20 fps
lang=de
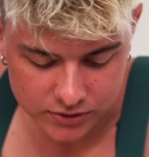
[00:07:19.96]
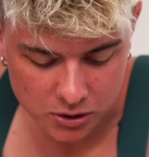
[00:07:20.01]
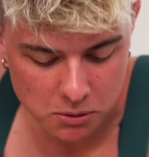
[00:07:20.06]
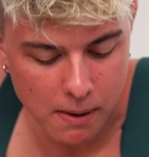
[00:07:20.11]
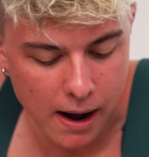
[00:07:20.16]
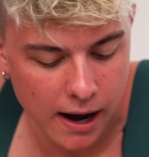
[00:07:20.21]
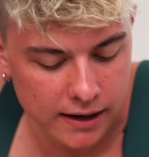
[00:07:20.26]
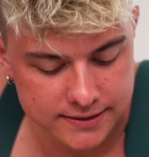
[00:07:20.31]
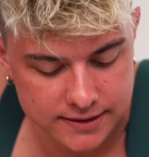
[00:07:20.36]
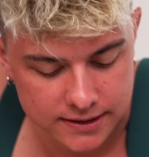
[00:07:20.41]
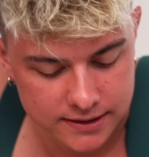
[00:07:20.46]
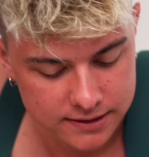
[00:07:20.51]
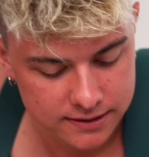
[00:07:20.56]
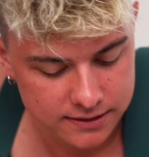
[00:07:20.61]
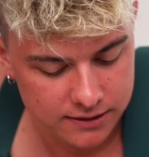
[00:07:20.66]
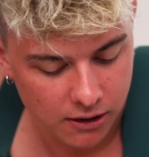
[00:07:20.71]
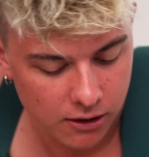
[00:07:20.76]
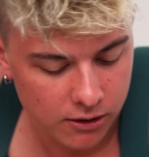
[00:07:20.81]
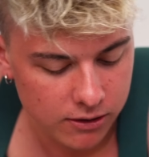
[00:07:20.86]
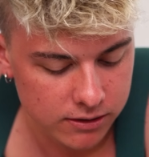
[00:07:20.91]
wenn du magst, kann ich
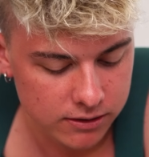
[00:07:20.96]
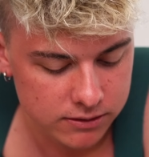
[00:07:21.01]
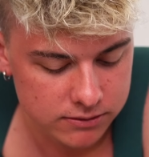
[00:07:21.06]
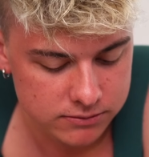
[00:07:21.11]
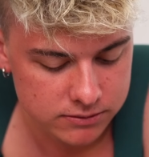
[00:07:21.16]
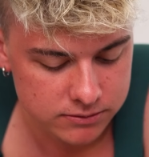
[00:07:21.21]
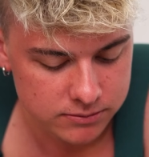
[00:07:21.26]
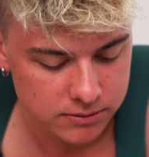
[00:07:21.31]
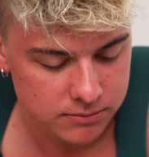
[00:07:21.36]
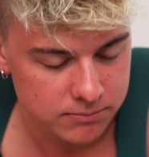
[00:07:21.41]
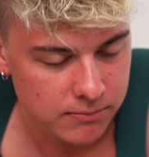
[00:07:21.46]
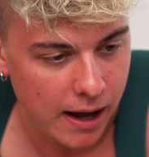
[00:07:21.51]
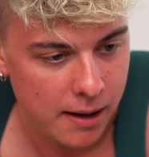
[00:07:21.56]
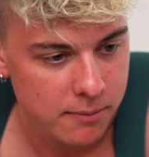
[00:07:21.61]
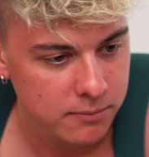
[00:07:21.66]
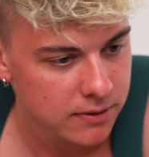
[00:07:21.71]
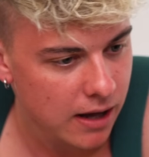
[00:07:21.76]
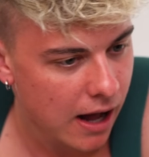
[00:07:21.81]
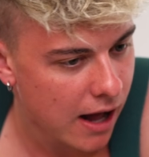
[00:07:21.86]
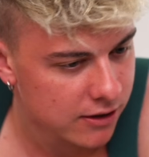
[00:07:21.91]
dich auch äh, mit
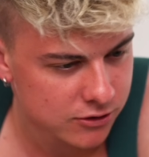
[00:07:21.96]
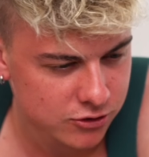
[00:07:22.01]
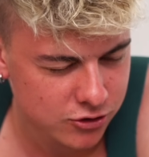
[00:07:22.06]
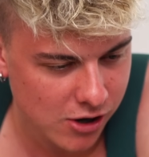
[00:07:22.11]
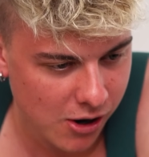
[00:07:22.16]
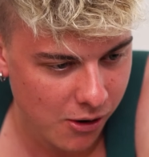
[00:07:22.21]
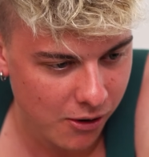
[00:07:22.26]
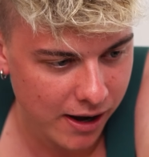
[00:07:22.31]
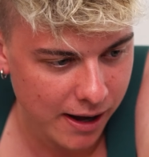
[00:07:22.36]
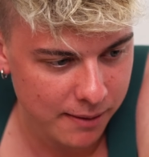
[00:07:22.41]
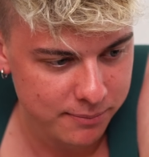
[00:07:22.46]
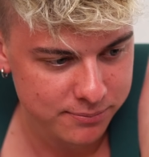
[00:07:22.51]
meinem Gartenschlauch